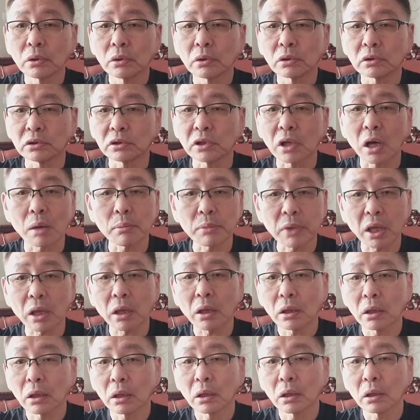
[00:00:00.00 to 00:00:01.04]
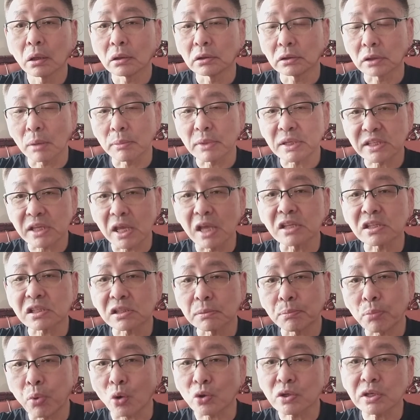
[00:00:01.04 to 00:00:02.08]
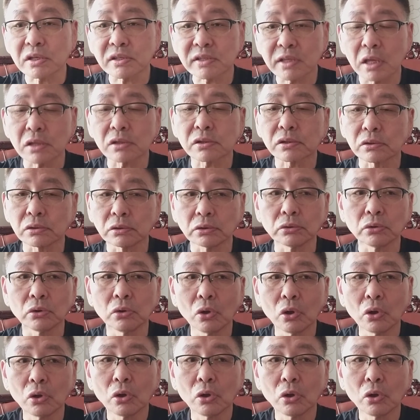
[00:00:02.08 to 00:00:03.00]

그 다음에 그 다음에 센스 복싱 센스는